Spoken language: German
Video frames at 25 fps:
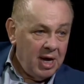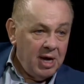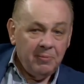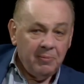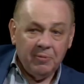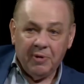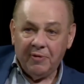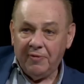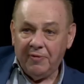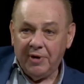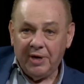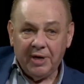
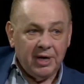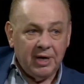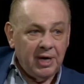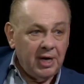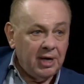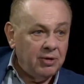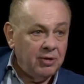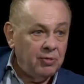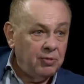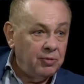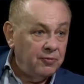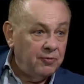
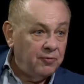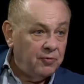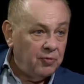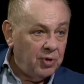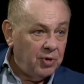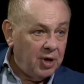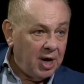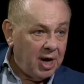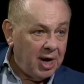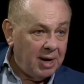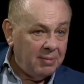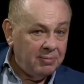Privilegierte und
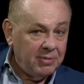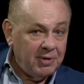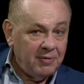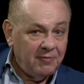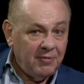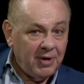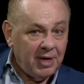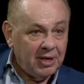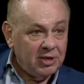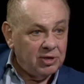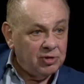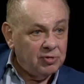Wohlhabende
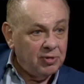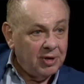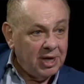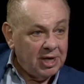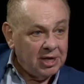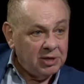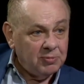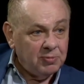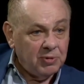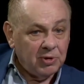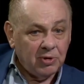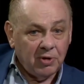werden
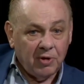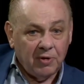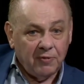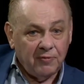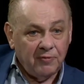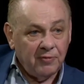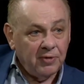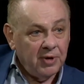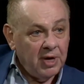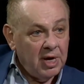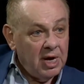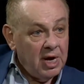zuletzt
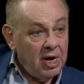betroffen.